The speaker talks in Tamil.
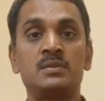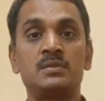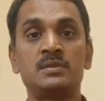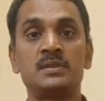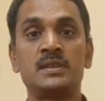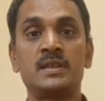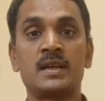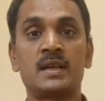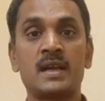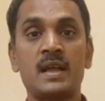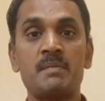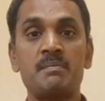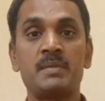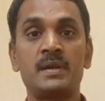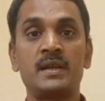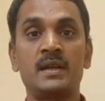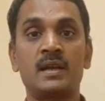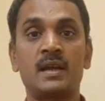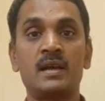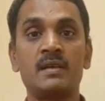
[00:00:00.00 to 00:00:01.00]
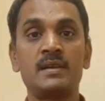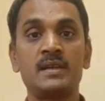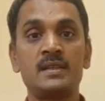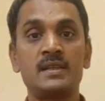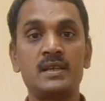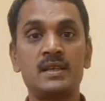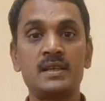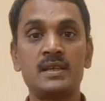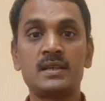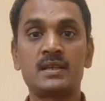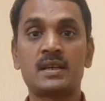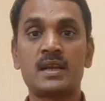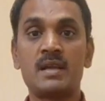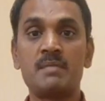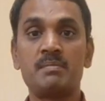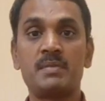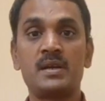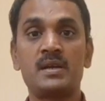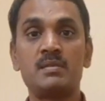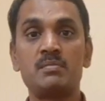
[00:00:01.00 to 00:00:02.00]
நீங்கள் கிளைம் பண்ணிக்கலாம் இதில்
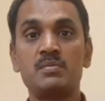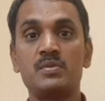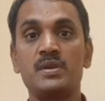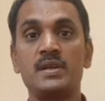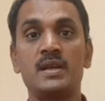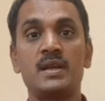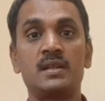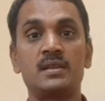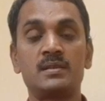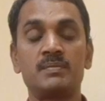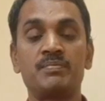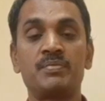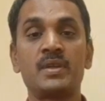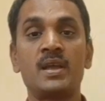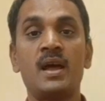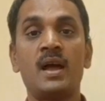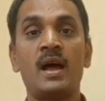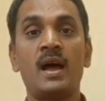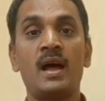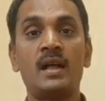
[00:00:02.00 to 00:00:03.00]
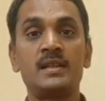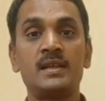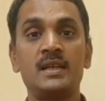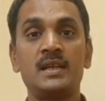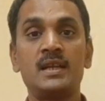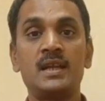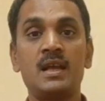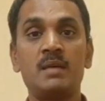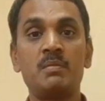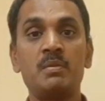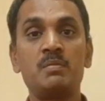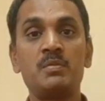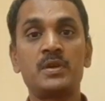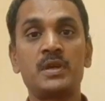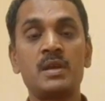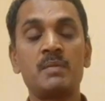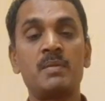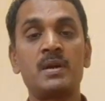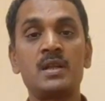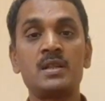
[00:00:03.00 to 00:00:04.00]
கிளைம் பண்ண முடியாது அது இல்லாமல்
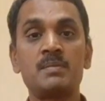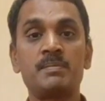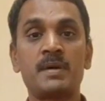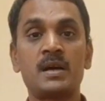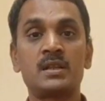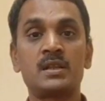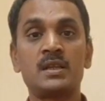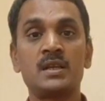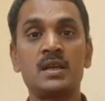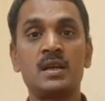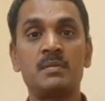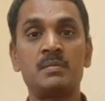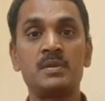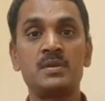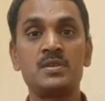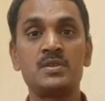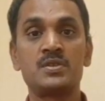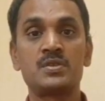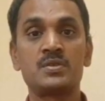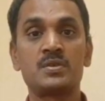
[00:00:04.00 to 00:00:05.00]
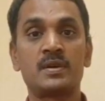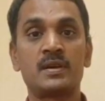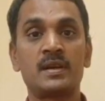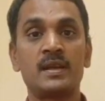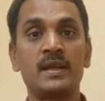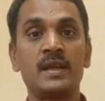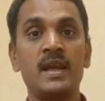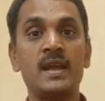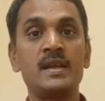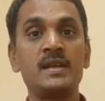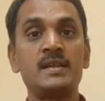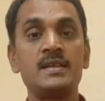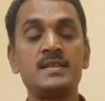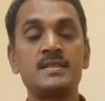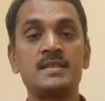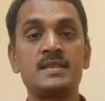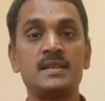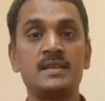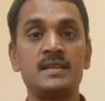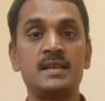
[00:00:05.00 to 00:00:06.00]
முக்கியமானது பார்த்தீங்க அப்படின்னு வச்சுக்கோங்களேன்
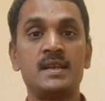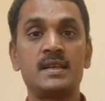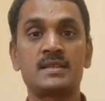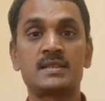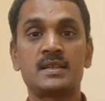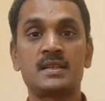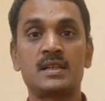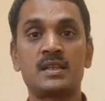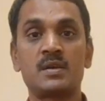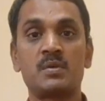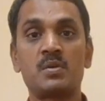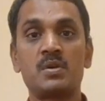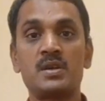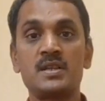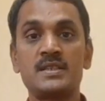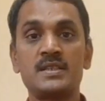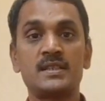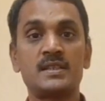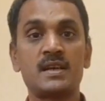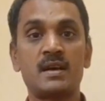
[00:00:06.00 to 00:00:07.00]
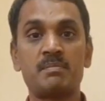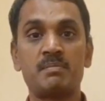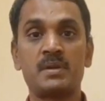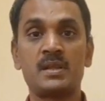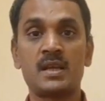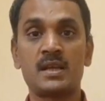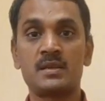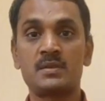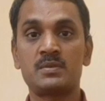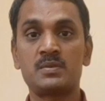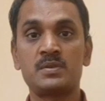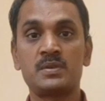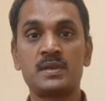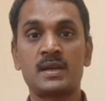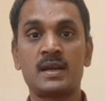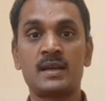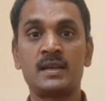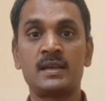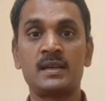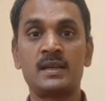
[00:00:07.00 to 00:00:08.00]
எயிட்டிசி டிடக்ஷன் அந்த ஒரு லட்சத்து ஐம்பதாயிரம்
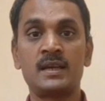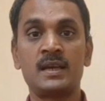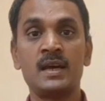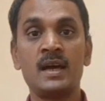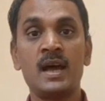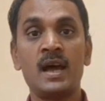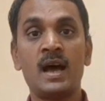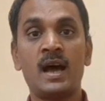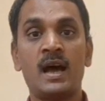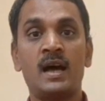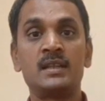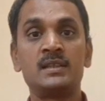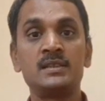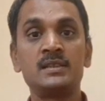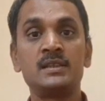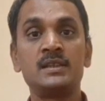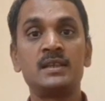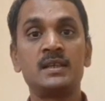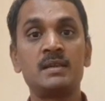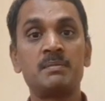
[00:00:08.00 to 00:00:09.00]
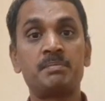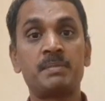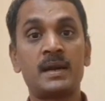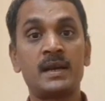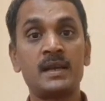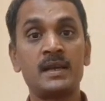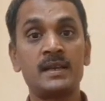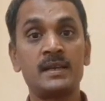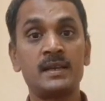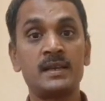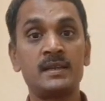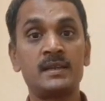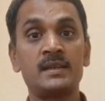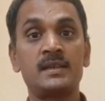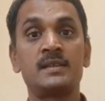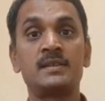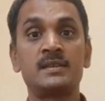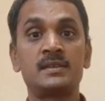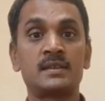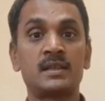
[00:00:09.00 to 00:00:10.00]
கொடுக்குறாங்கல்ல அது நீங்கள் பழைய ரேட்டை
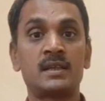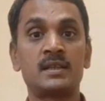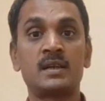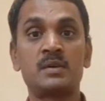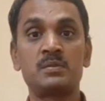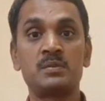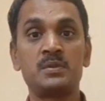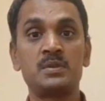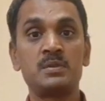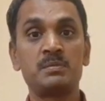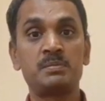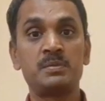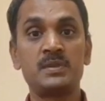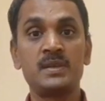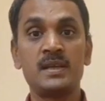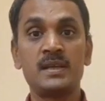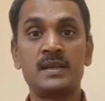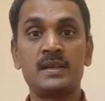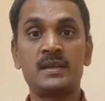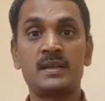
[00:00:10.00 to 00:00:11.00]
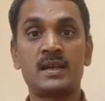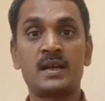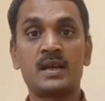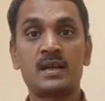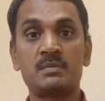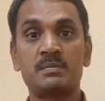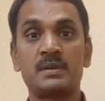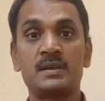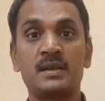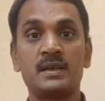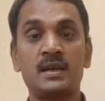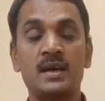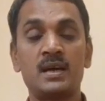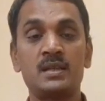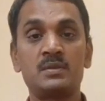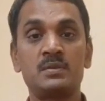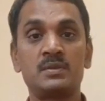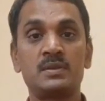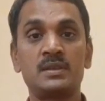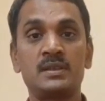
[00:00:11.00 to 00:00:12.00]
எடுத்துக்கிட்டால் தான் உண்டு புதிய ரேட்டை அடாப்ட் பண்ணிங்கன்னா
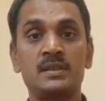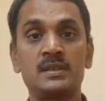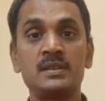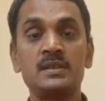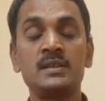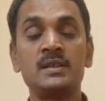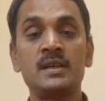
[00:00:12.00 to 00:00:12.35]
அது உங்களுக்கு